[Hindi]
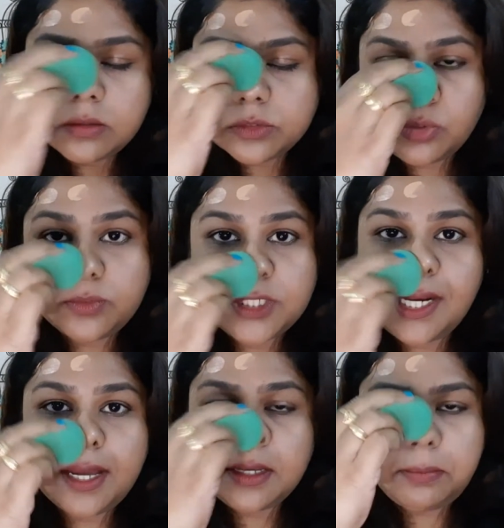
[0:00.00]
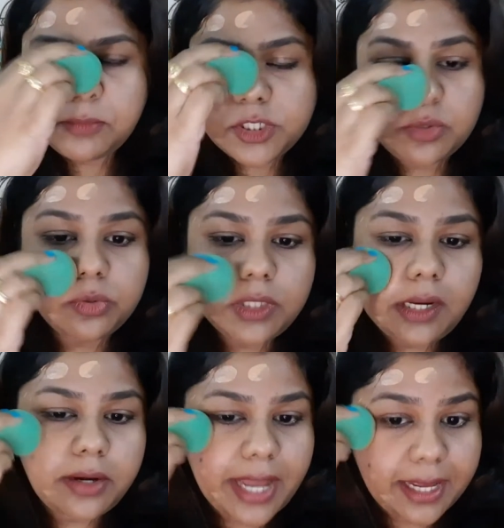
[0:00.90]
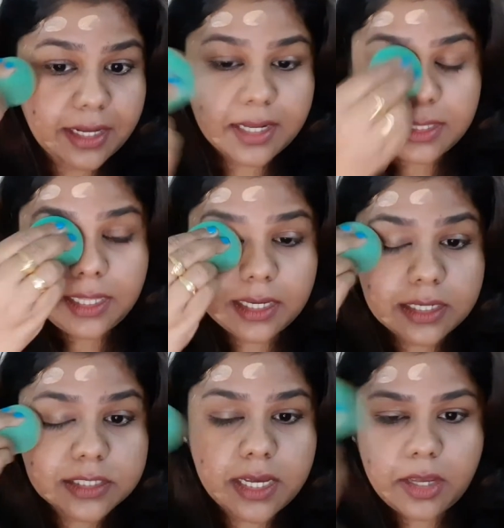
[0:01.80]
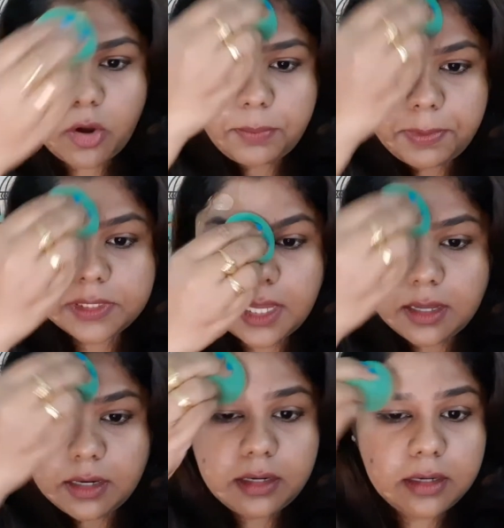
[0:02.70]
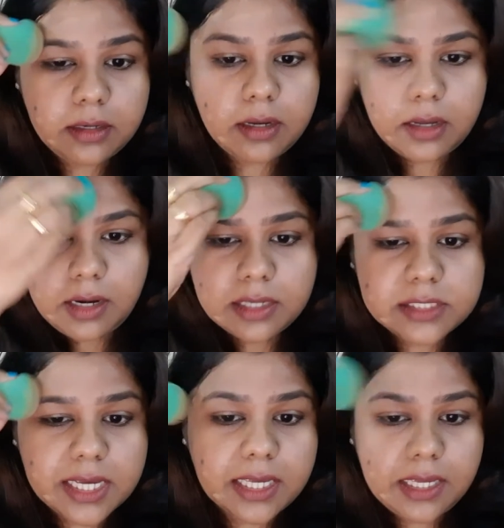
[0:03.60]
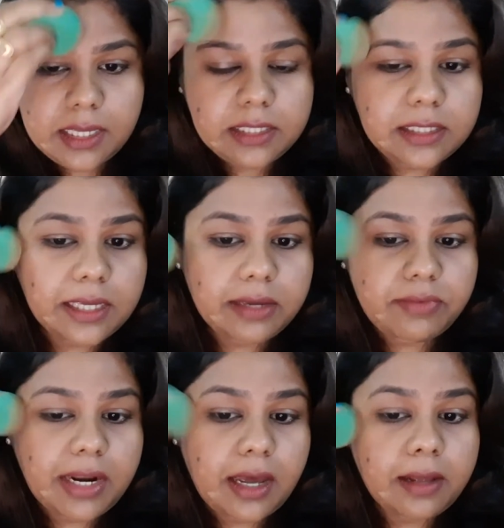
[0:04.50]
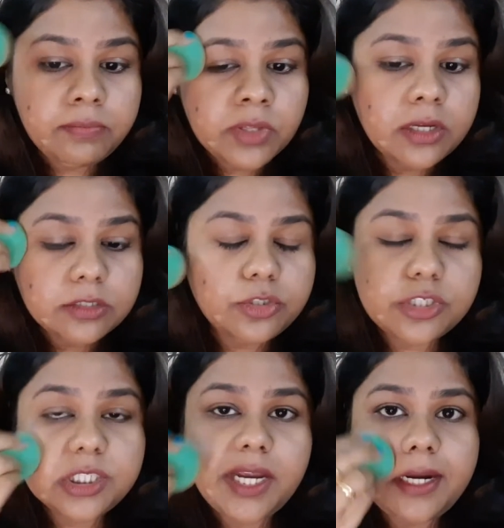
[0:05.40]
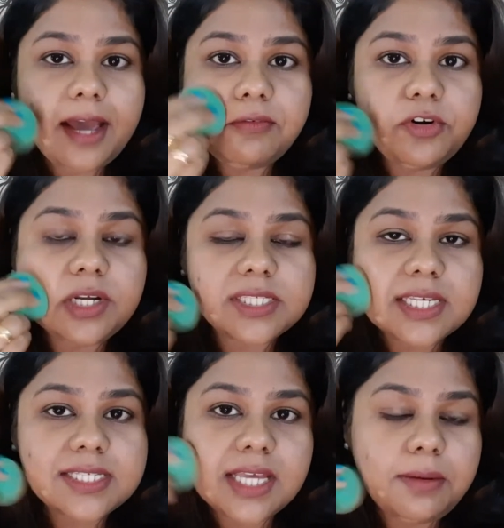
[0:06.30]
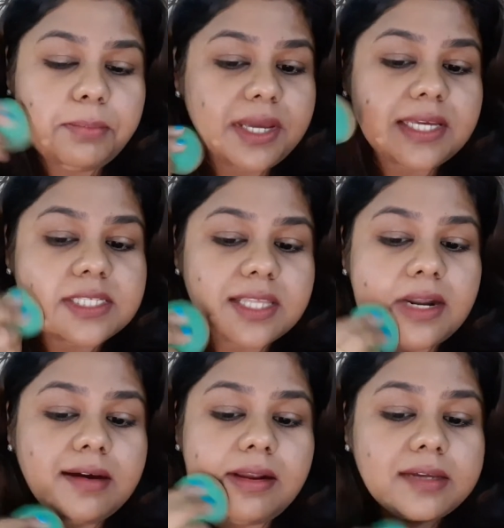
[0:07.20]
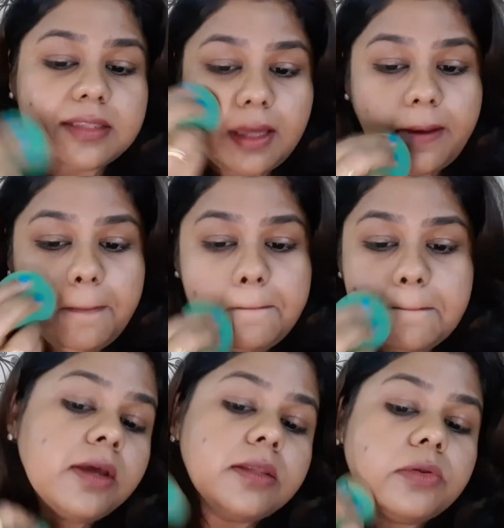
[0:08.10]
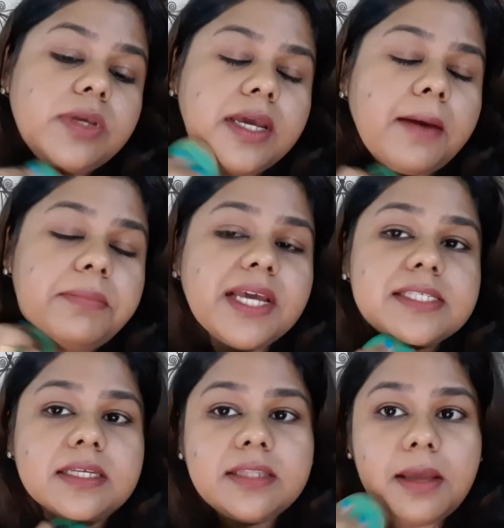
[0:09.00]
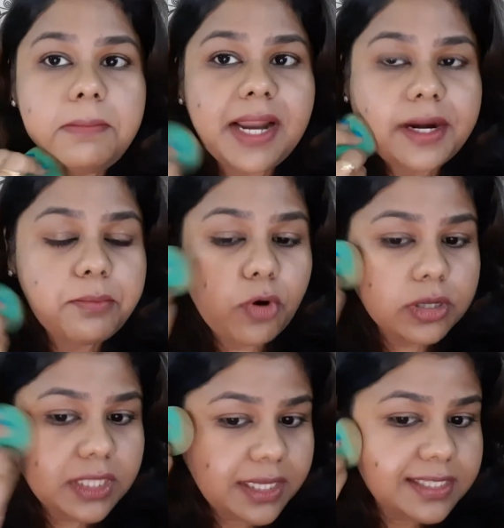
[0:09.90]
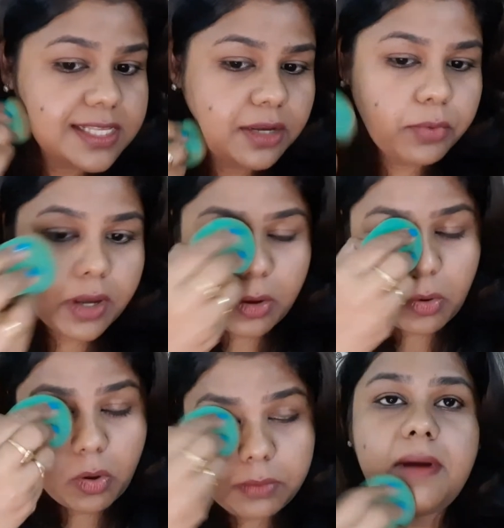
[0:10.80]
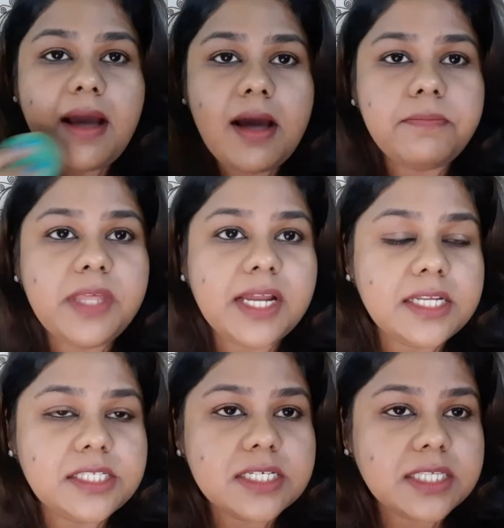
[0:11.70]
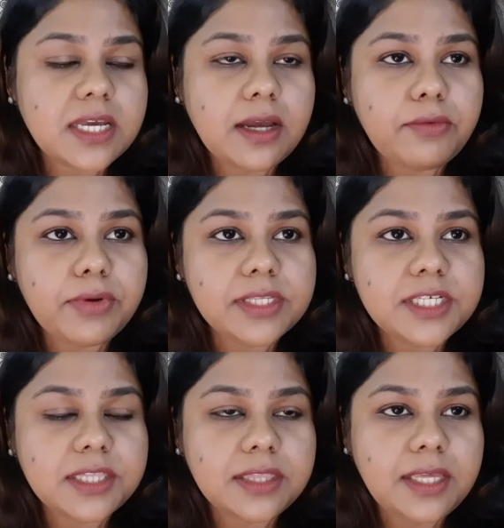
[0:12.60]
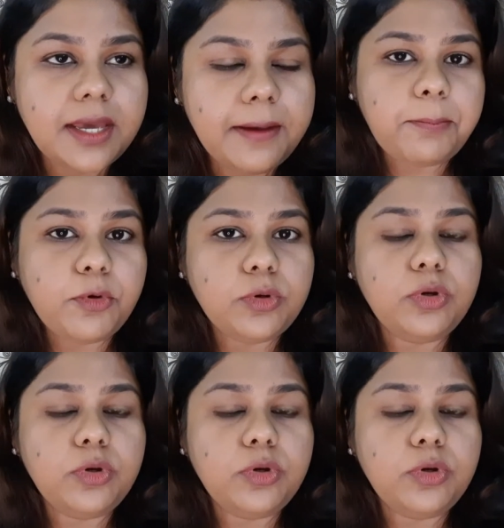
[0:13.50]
सो so, मुझे लगा कि मुझे खुद ही ट्राई करके देखना चाहिए और पता लग जाए कि ये वाला जो शेड है वो डस्की स्किन पे किस तरह का लगता है तो ये आप देख सकते हैं ब्लेंड बहुत ही इजीली हुआ है और आप देख लीजिए इसकी कवरेज कितनी है आपको